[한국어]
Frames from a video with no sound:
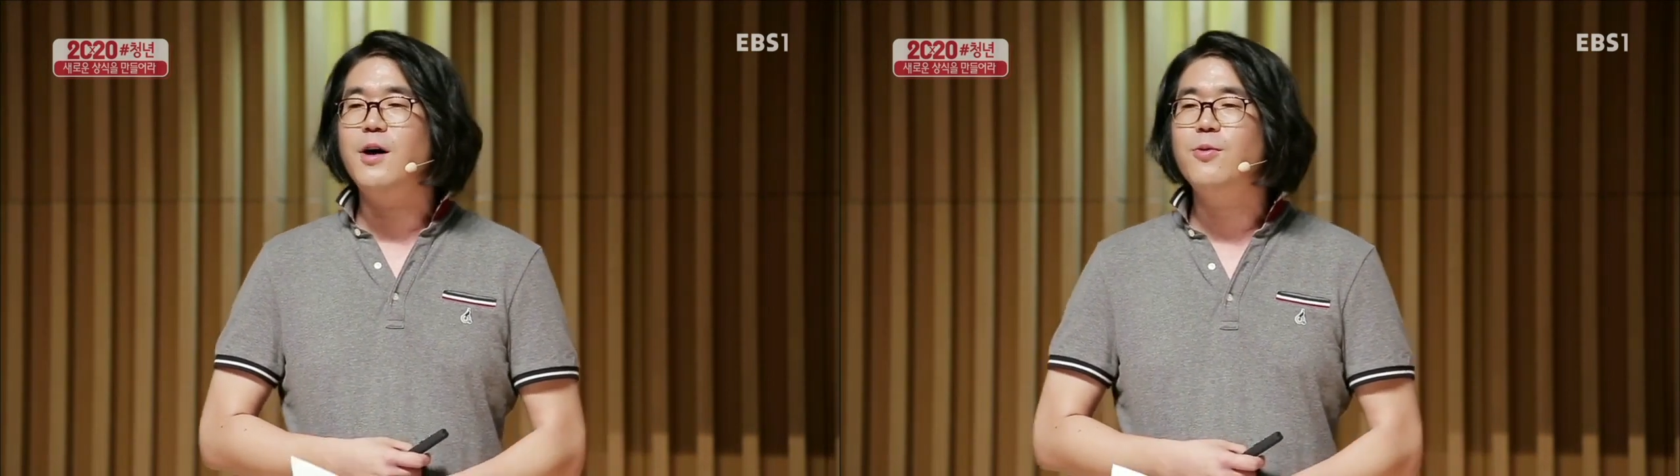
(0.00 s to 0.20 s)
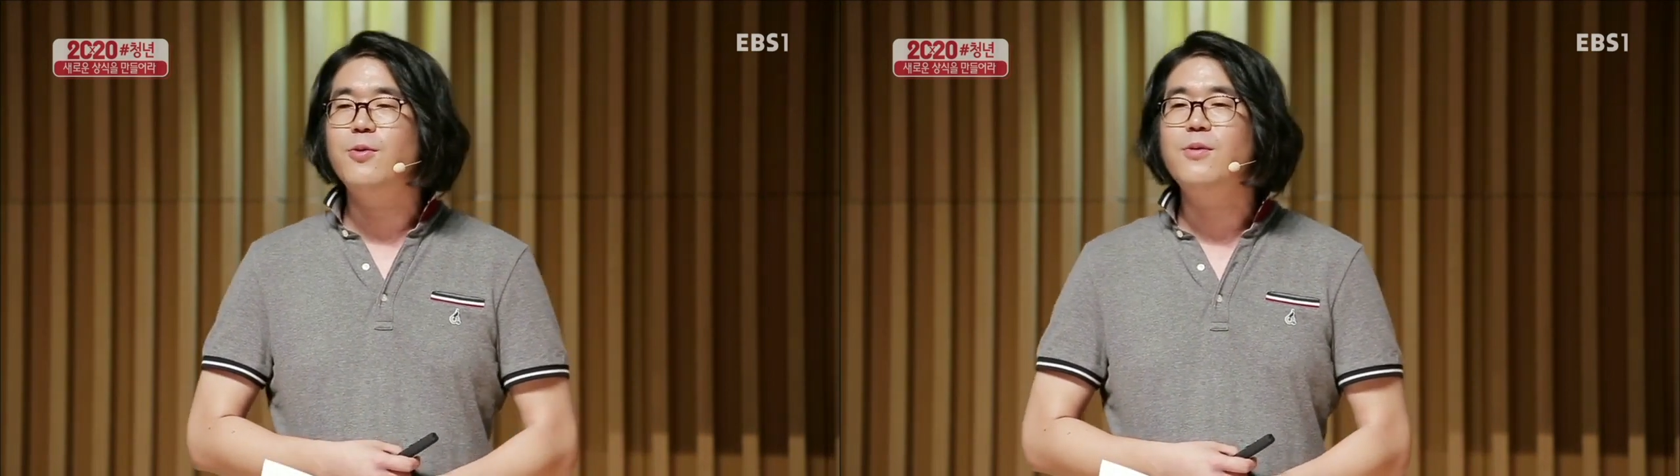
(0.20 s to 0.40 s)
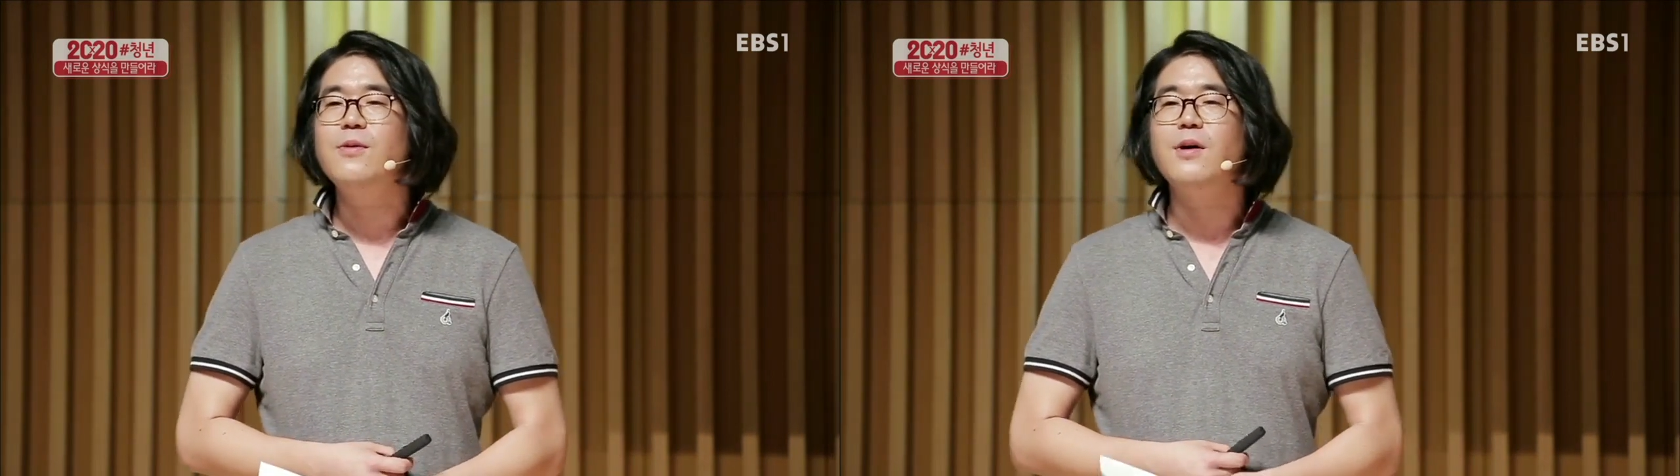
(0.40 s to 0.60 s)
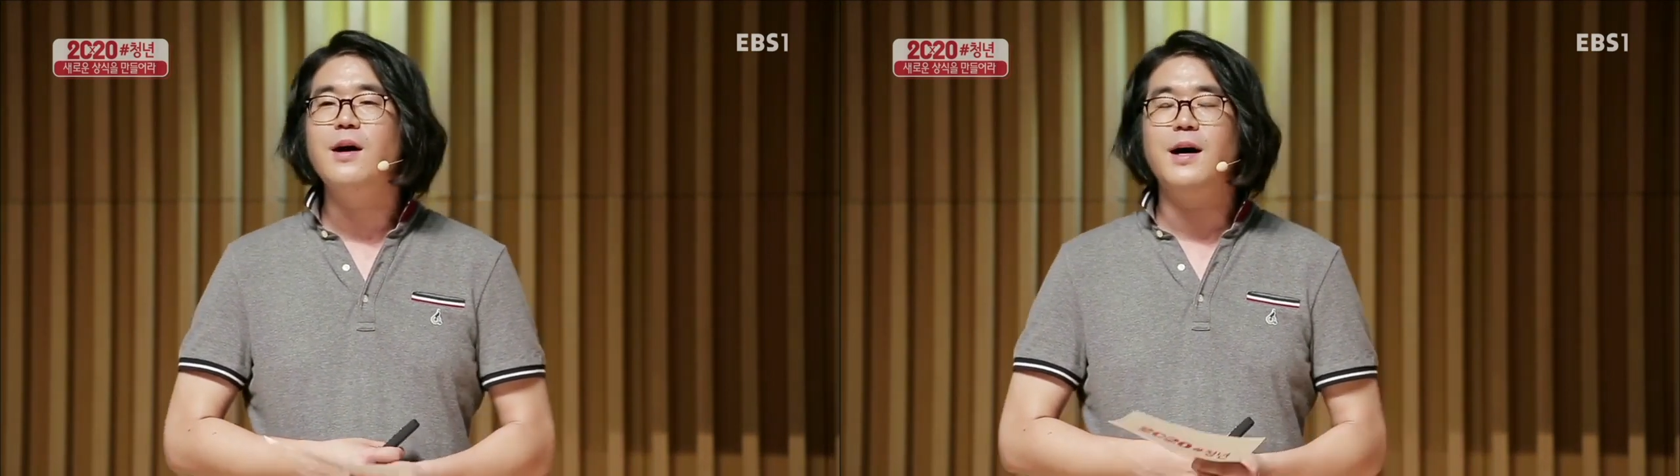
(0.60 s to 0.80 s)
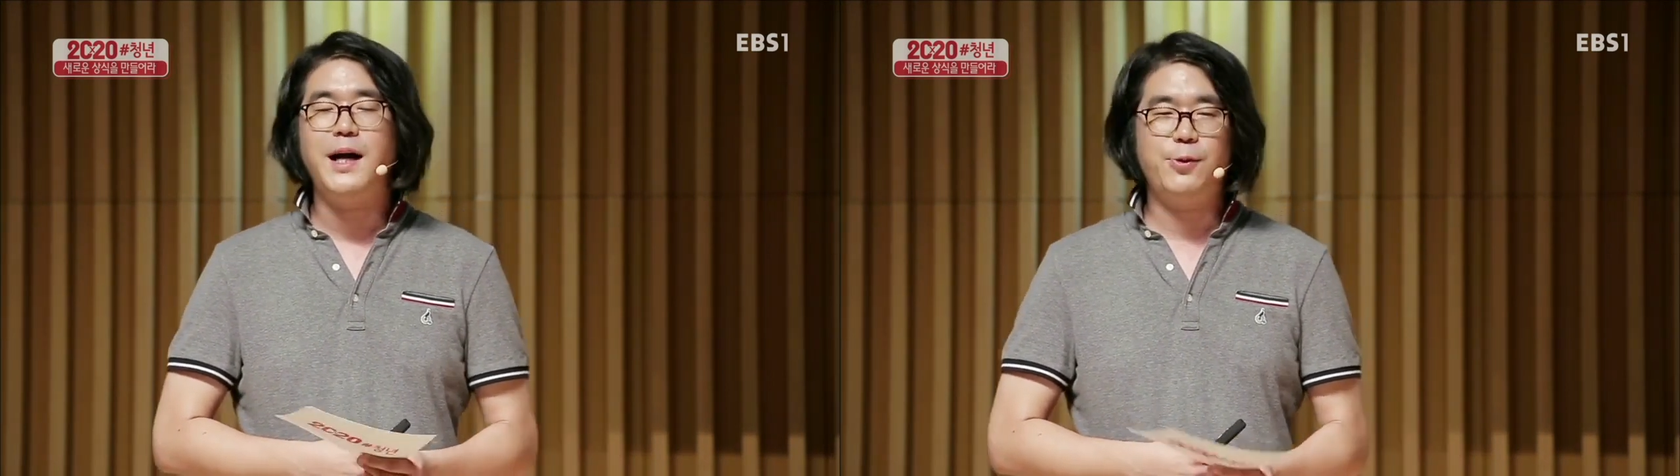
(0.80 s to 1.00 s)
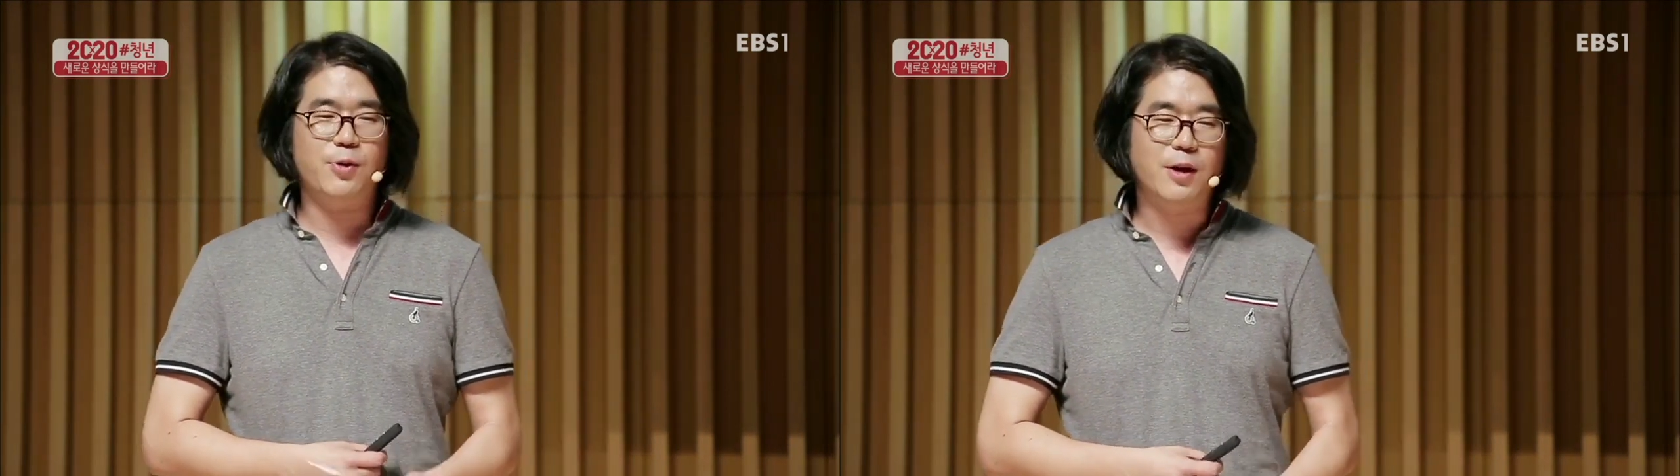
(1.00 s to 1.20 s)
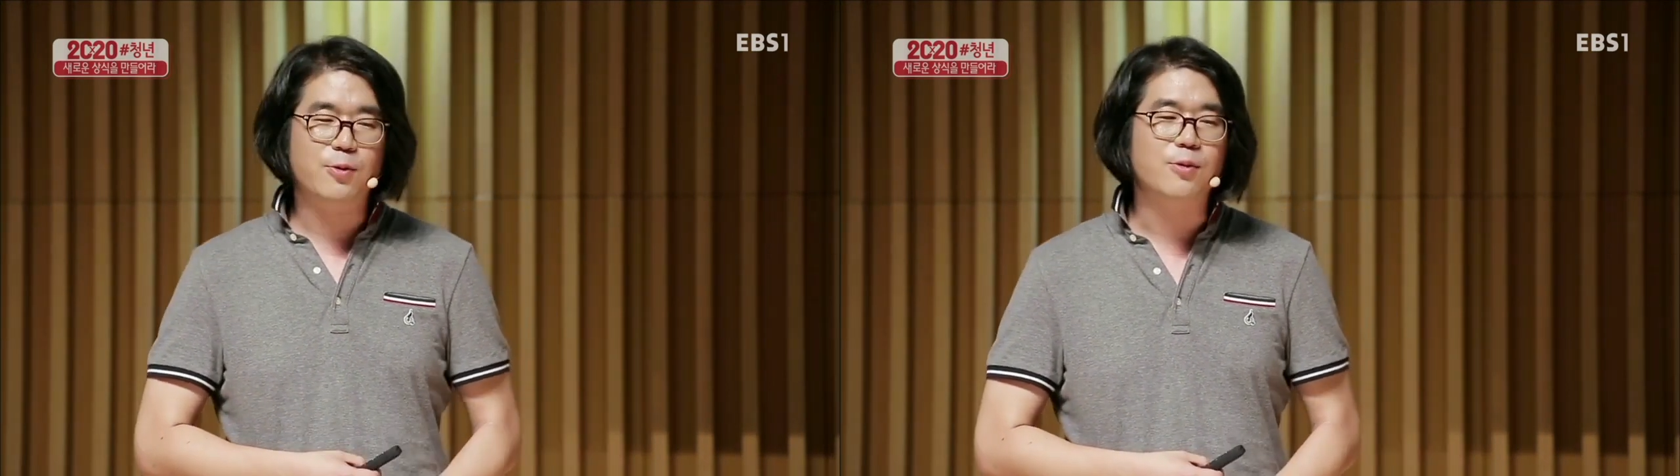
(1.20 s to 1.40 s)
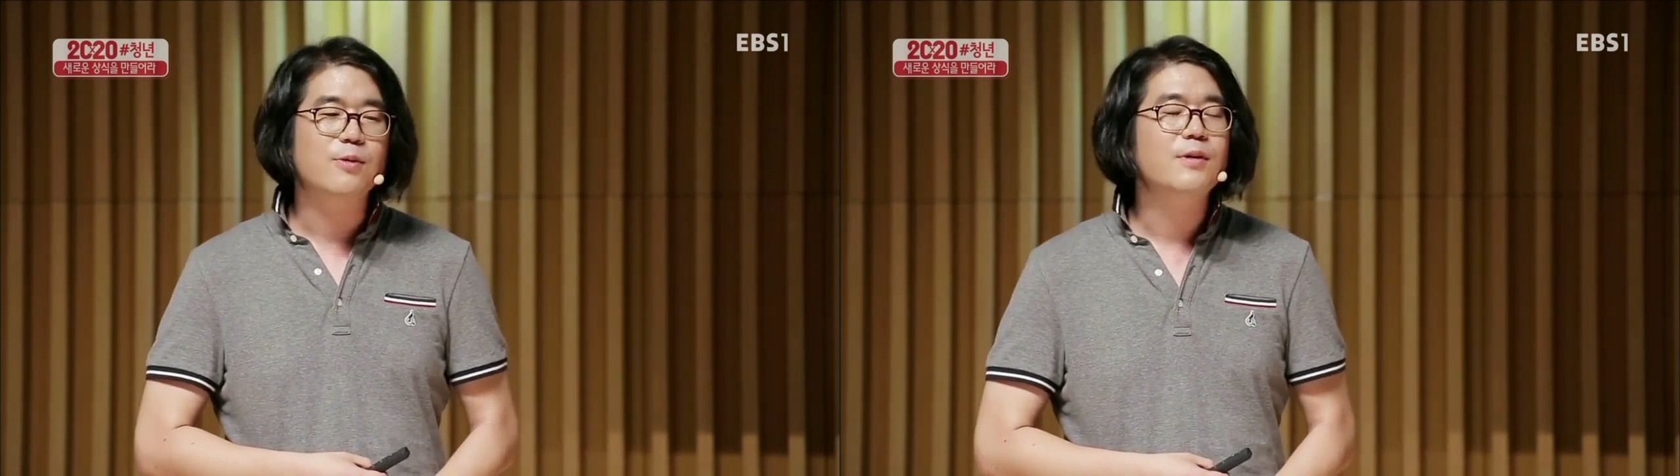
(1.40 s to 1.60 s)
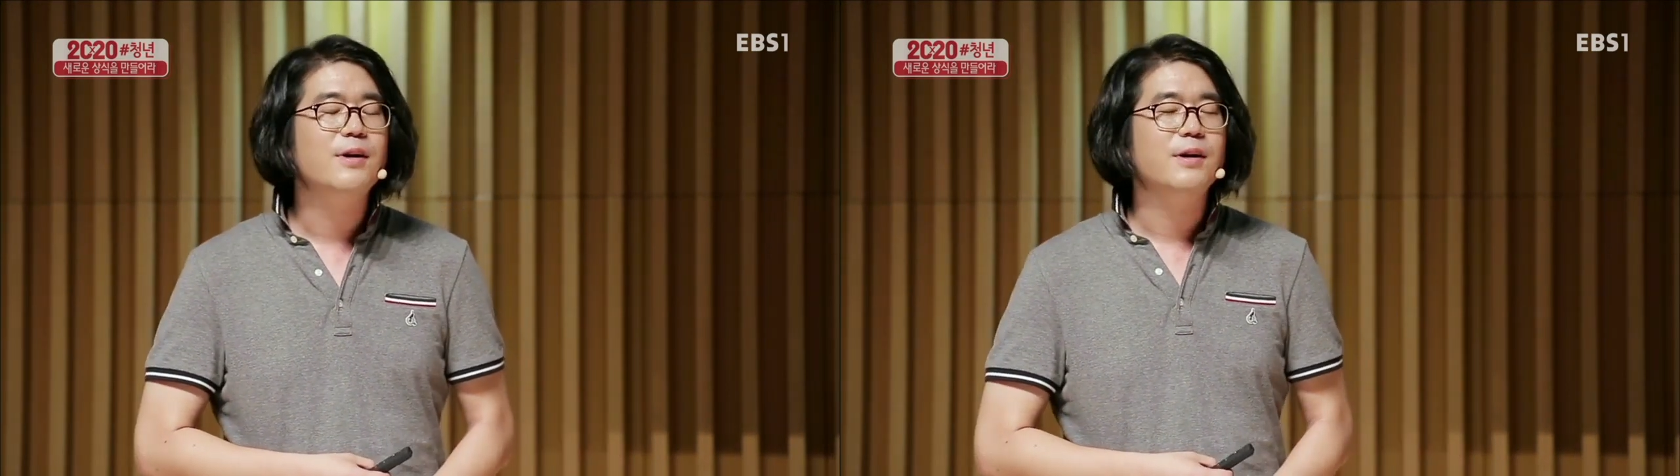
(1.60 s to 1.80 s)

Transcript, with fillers: 하고 아기도 낳고